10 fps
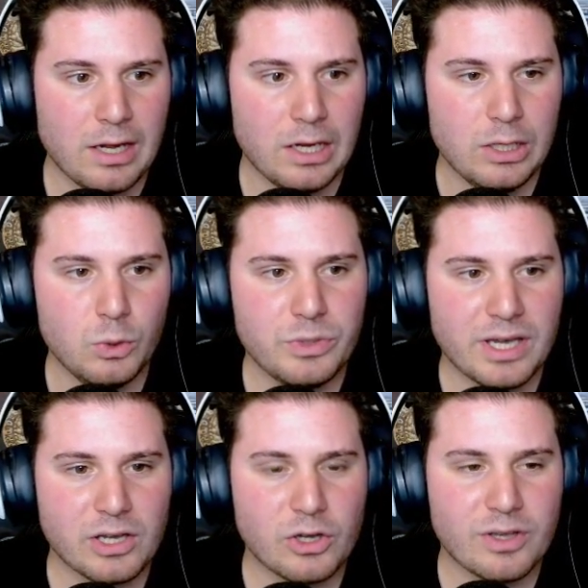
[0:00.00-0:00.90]

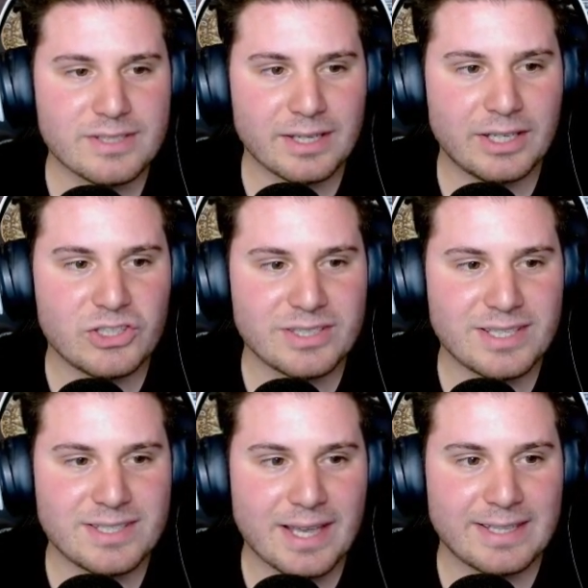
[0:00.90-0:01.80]
L'unica cosa che c'è
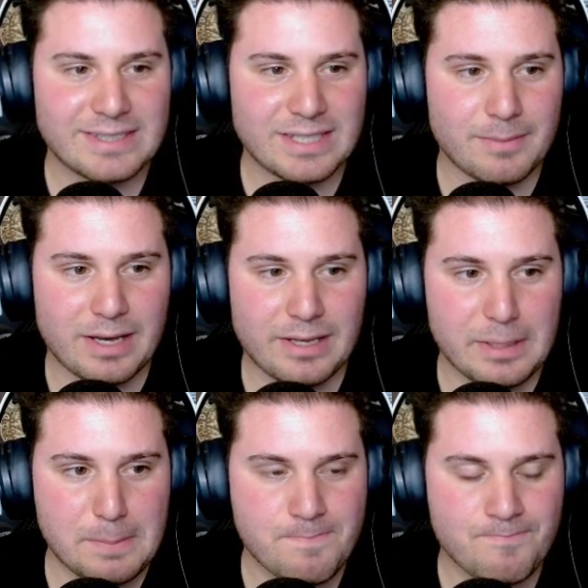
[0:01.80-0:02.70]
Sesai che sta male.
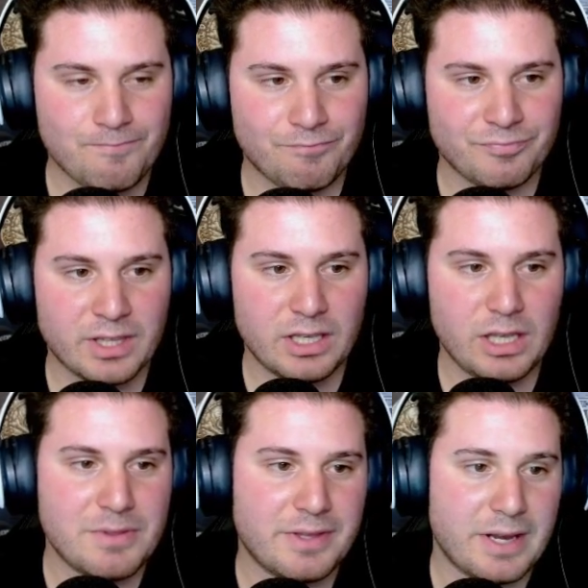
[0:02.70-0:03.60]
Io
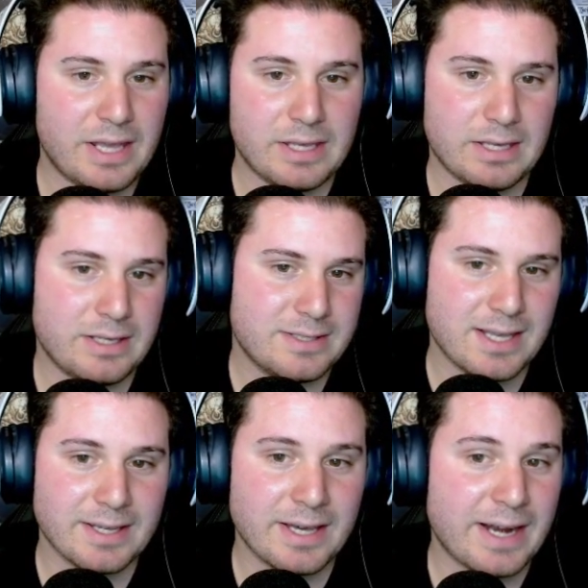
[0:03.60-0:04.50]
metterei
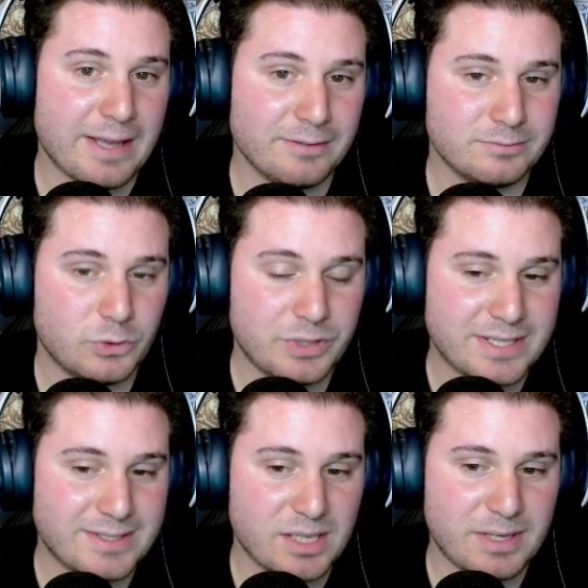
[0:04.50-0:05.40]
Sangarè,
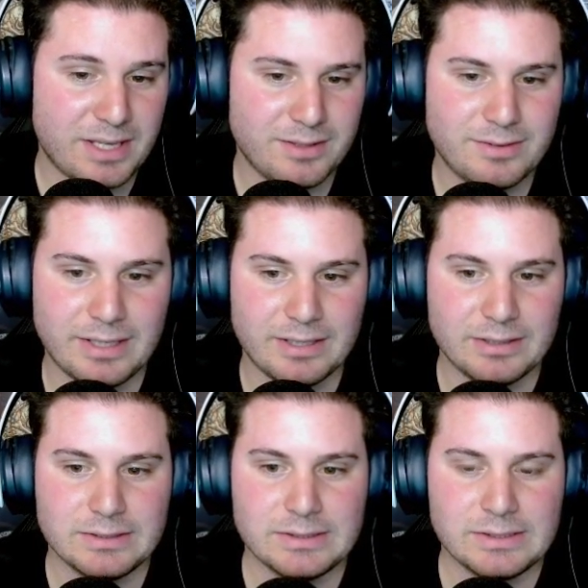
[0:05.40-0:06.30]
onestamente.
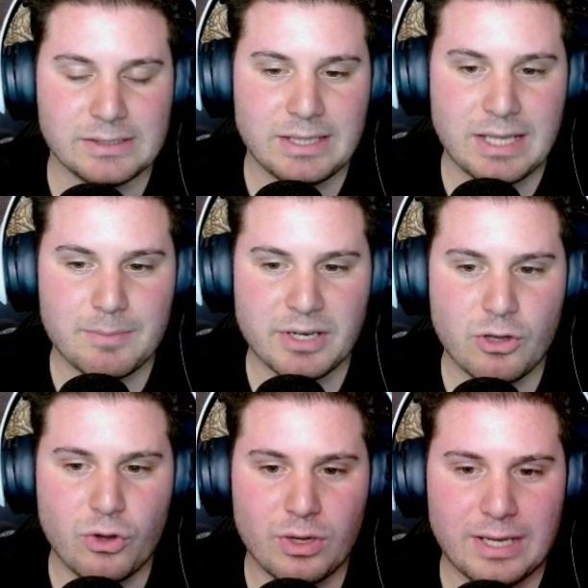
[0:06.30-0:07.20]
La
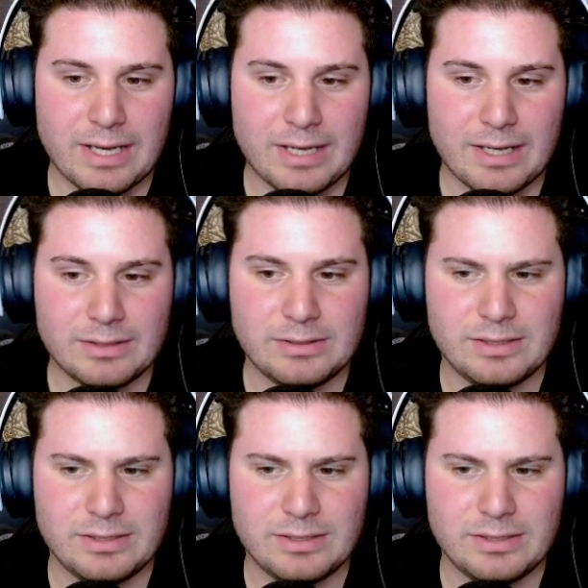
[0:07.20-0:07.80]
Briola.